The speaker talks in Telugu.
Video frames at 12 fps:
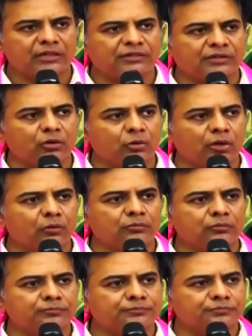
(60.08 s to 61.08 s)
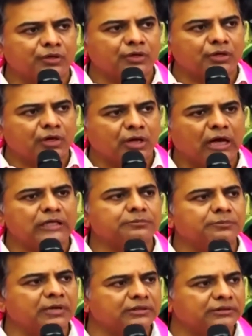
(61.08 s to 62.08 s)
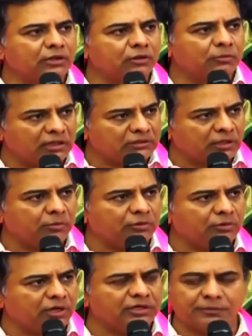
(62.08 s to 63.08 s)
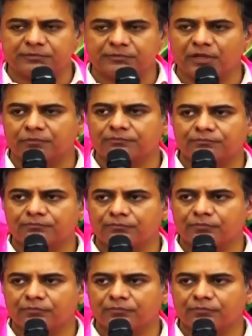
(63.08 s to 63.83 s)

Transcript: హత్యలుండవు ఆత్మహత్యలు మాత్రమే ఉంటాయని చెప్తారు